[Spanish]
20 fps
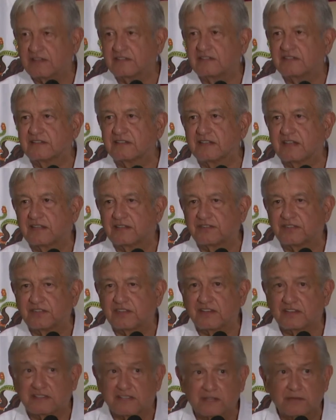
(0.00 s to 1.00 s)
ya que en
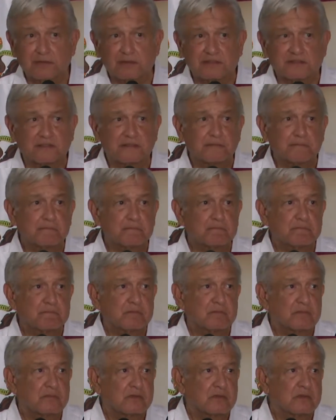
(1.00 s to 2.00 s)
años anteriores había
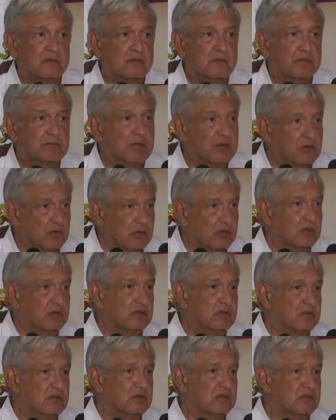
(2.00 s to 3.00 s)
quedado en el
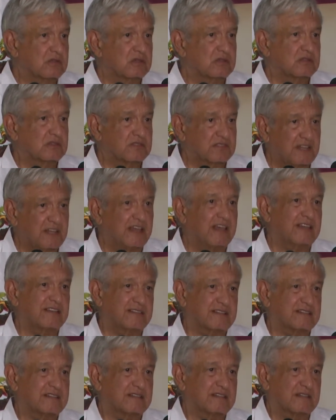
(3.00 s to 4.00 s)
abandono. Sí
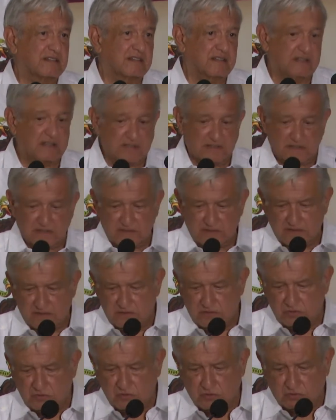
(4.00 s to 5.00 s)
es eh,
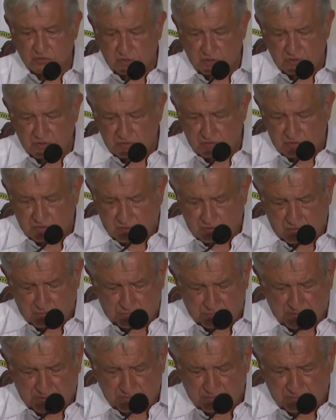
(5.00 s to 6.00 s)
notorio,
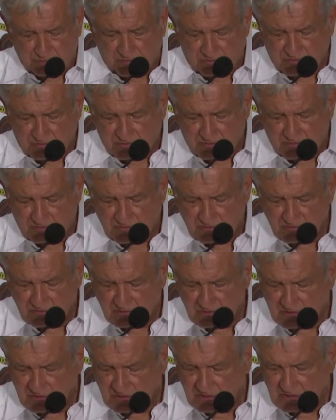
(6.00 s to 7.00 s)
no podemos
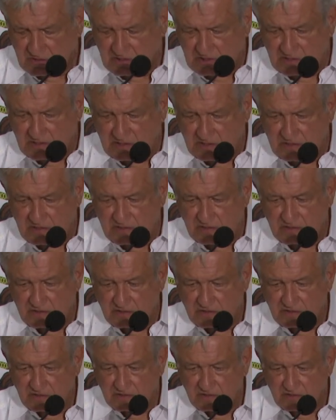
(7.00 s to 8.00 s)

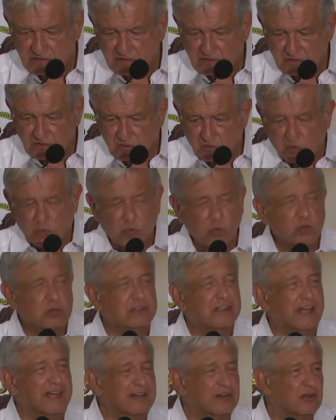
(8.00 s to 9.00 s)
eh,
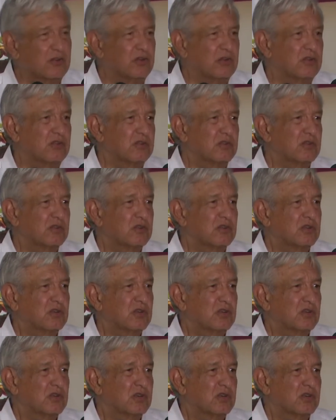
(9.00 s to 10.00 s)
ocultarlo,
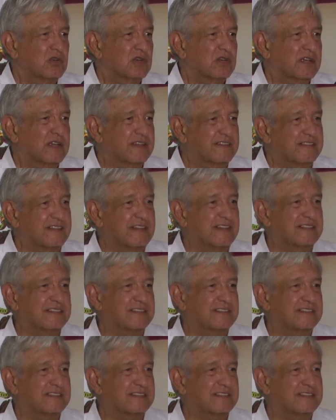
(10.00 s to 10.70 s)
que se le